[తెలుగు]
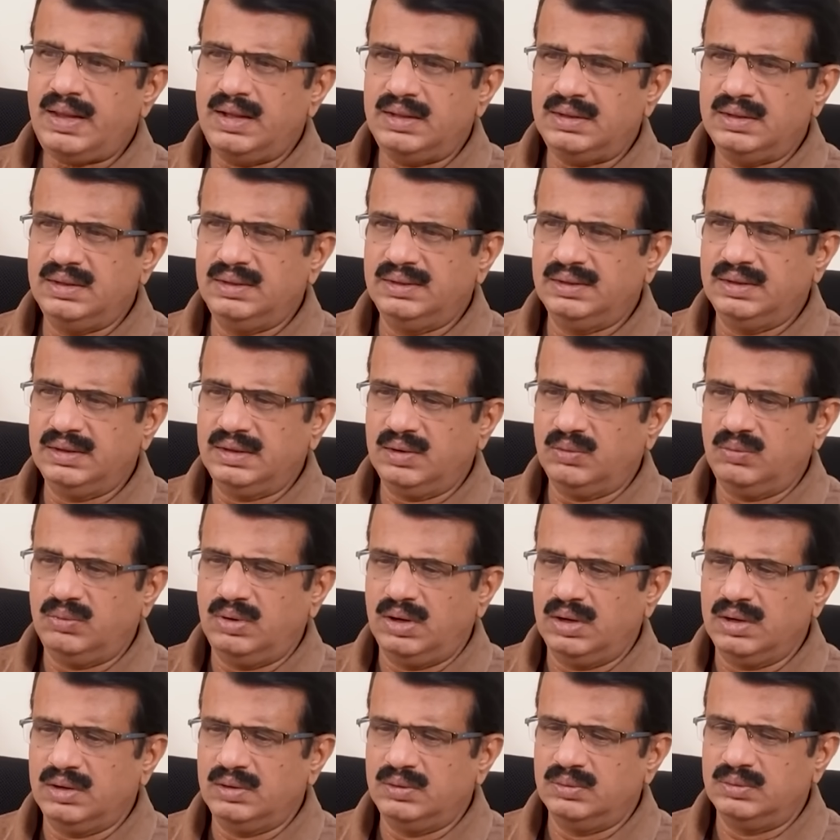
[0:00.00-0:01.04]
అదేంటంటే
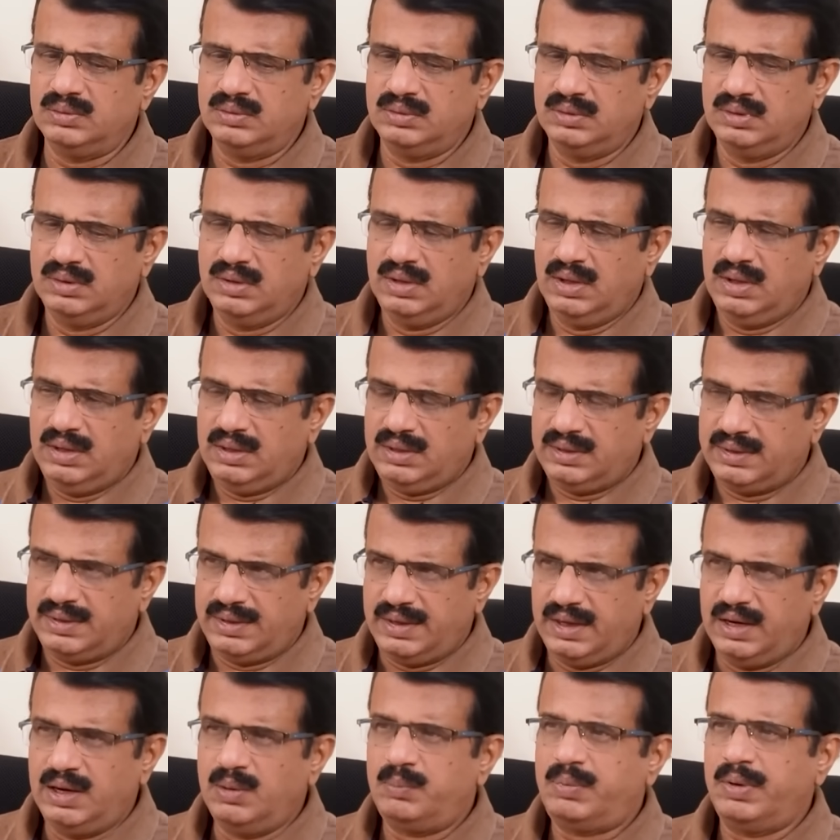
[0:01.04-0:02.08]
వాళ్ళు
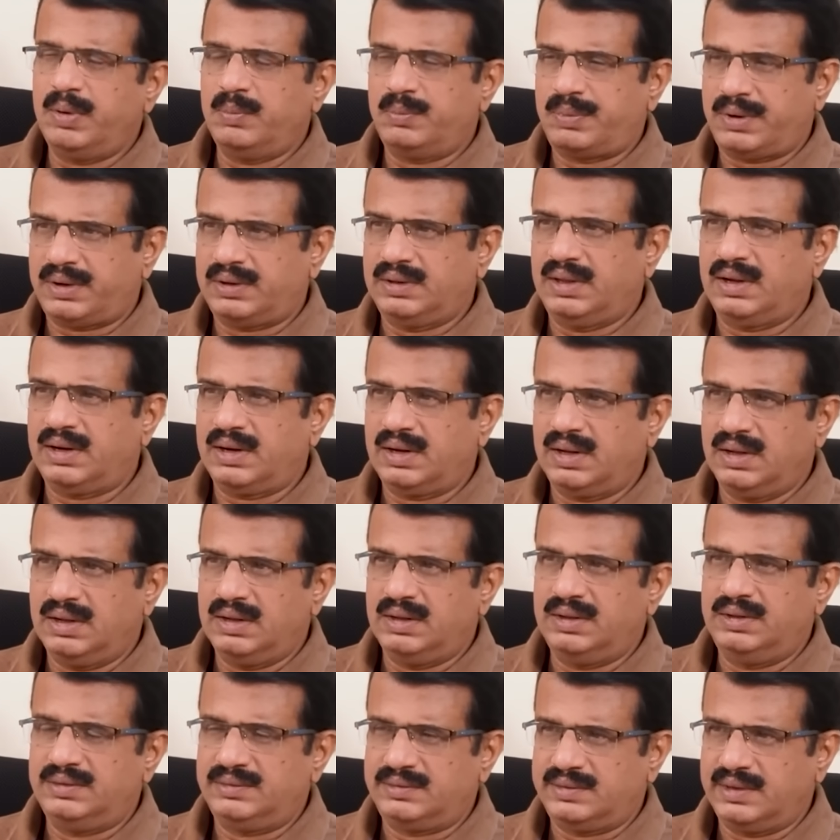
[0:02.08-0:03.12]
గెలిపే ప్రధానంగా
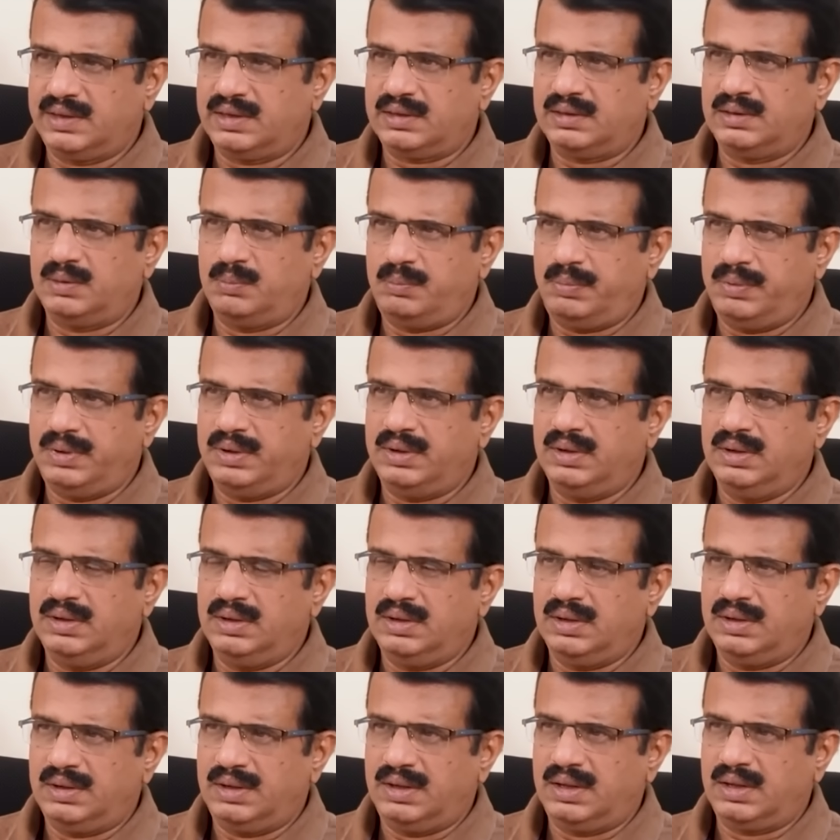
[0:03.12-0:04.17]
ఇచ్చారు తప్ప
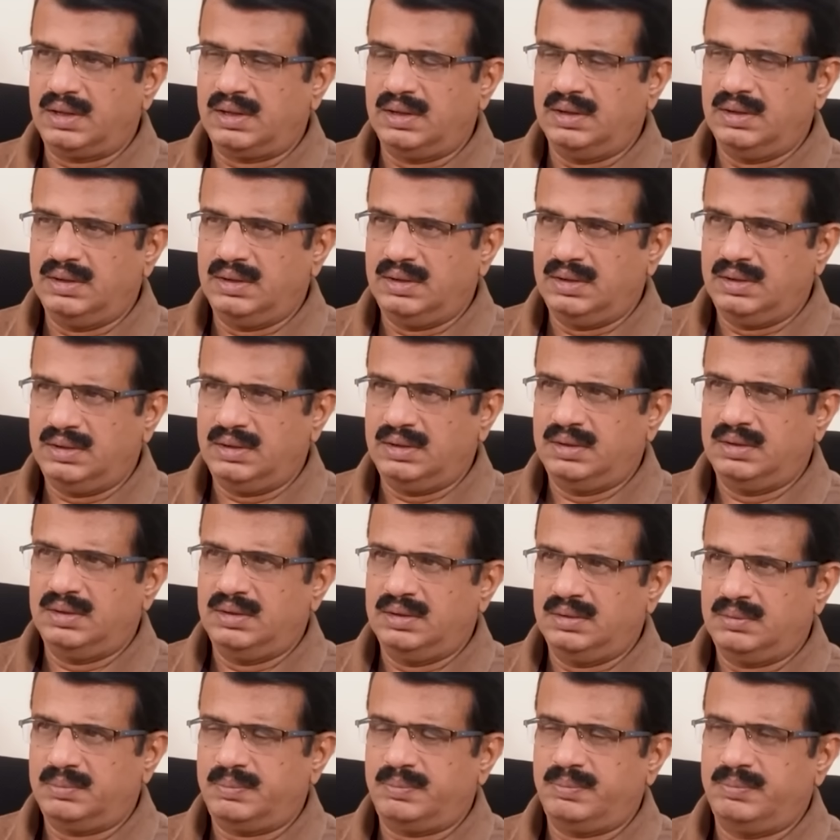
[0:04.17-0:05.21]
అనేక
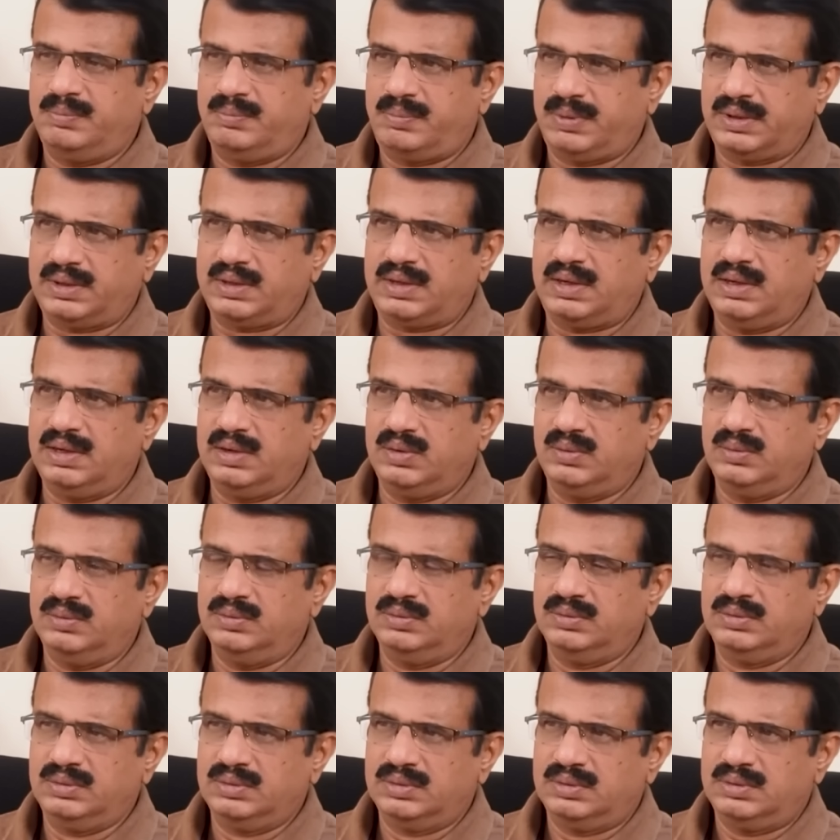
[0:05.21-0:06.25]
పథకాలు
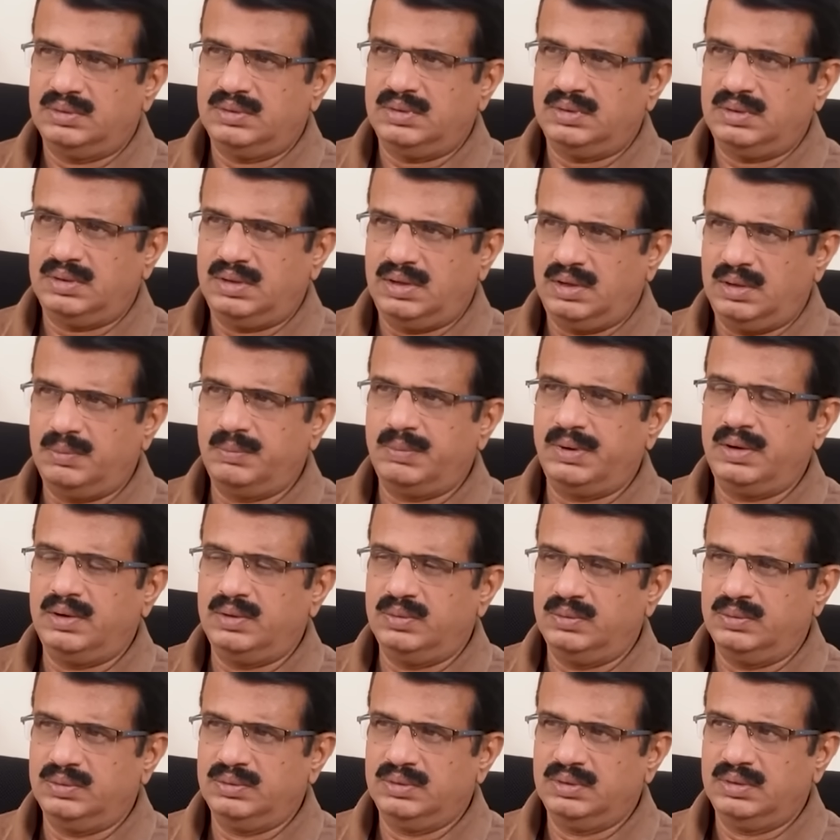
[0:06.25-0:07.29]

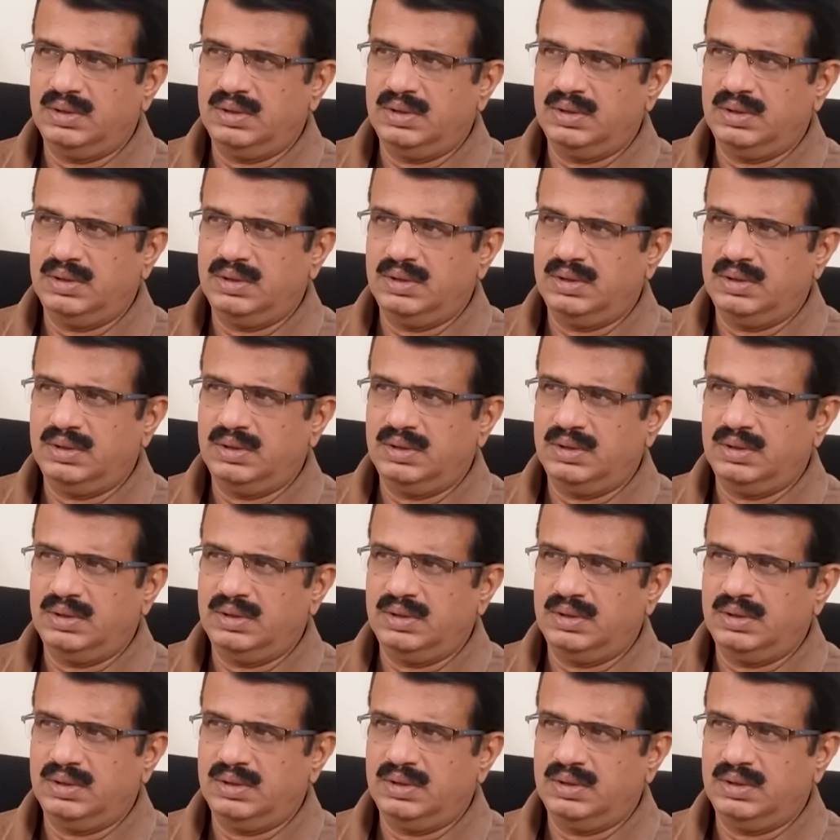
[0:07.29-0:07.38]
హామీలు